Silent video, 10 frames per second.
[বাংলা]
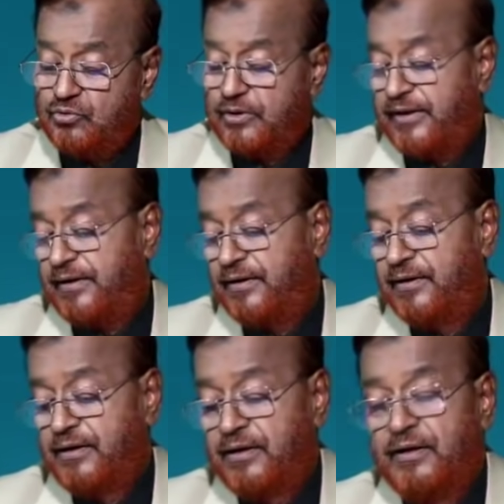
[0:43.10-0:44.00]
ওকে
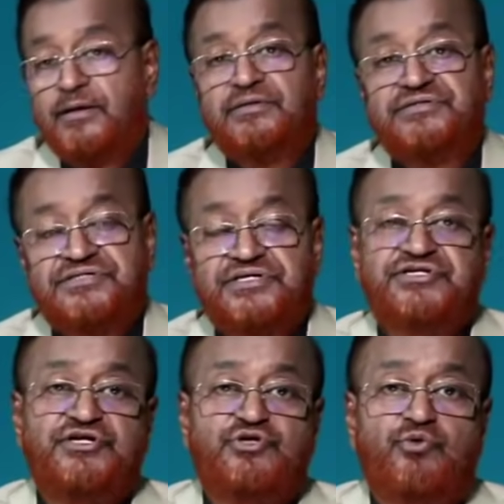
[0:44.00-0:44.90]

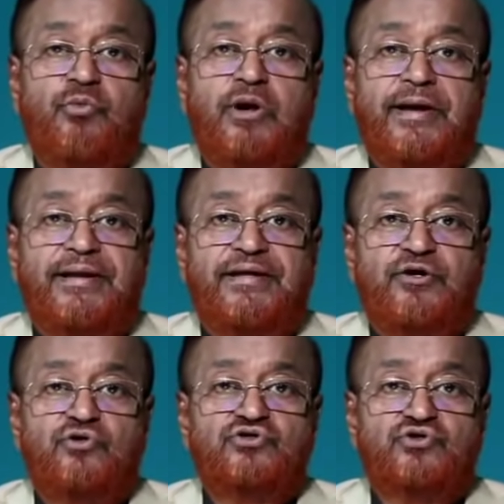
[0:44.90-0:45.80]
62 বলেন কি
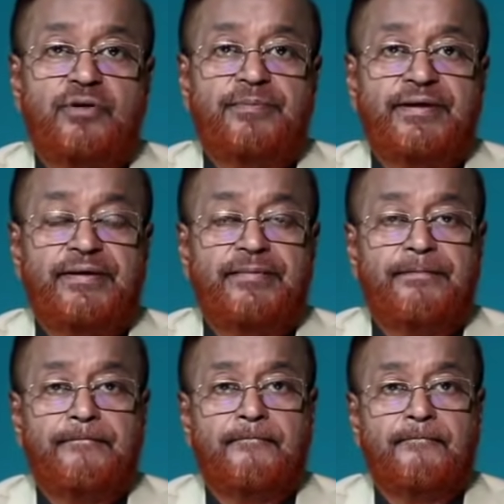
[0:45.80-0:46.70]
কষ্ট আপনার
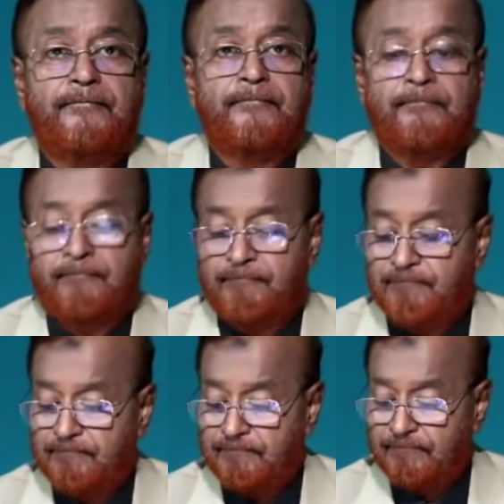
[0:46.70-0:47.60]

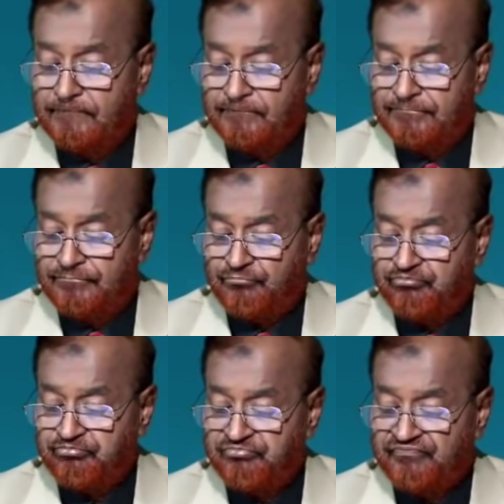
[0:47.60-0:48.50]
আমার
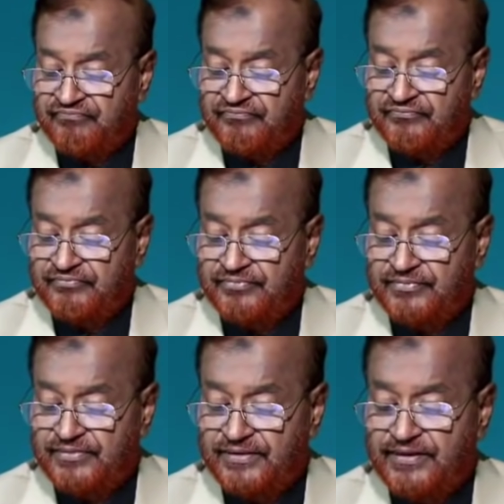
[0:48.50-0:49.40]
এই
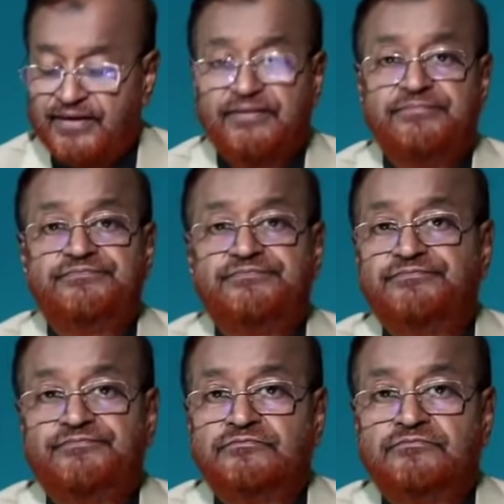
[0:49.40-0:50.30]
পিএলআইডি
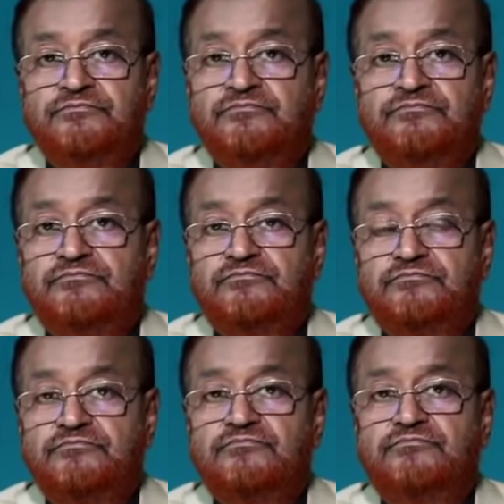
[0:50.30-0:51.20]
458 এর
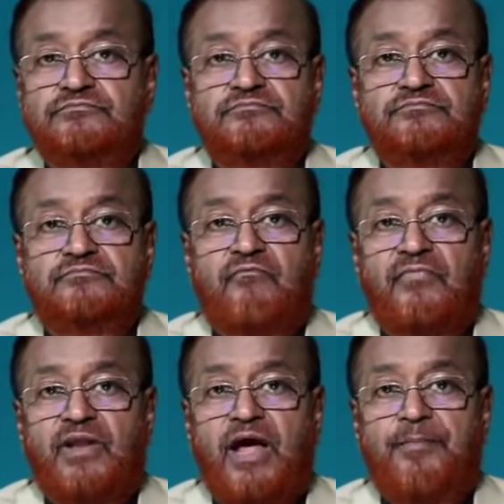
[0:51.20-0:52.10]
প্রবলেম
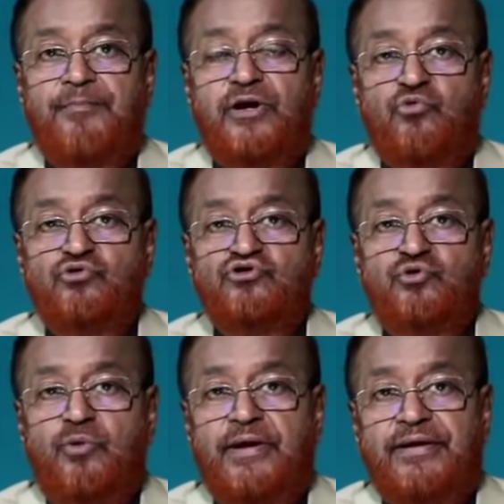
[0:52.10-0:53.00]
আপনার কষ্ট
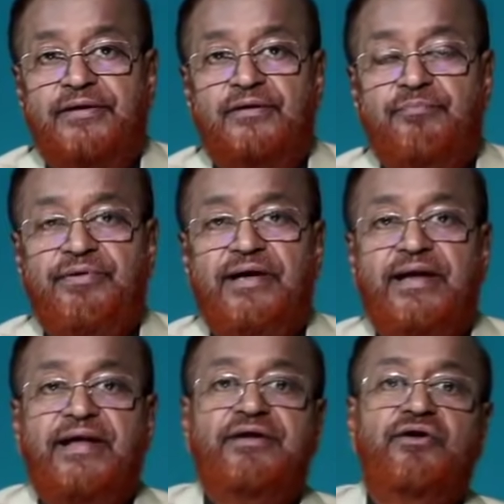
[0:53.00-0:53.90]
বলেন
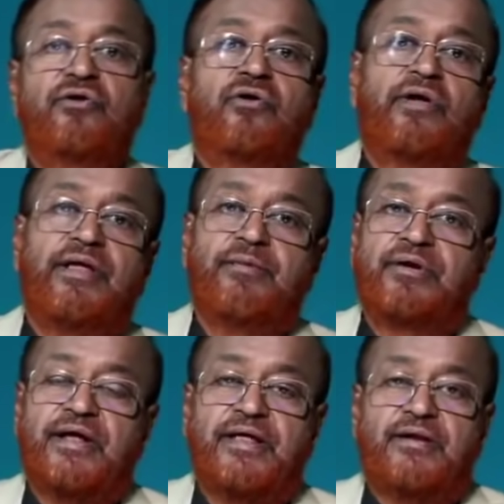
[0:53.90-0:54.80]
পিএলআইডি হলো
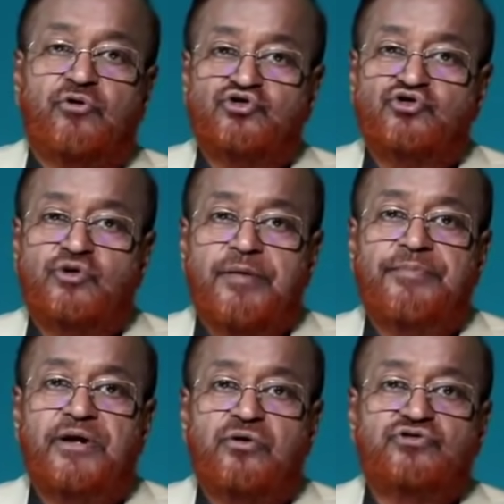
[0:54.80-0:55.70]
এমআরআই এর কষ্ট
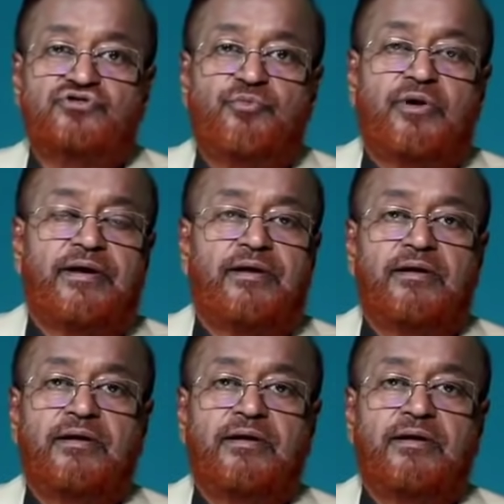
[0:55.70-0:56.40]
আপনার কষ্ট বলেন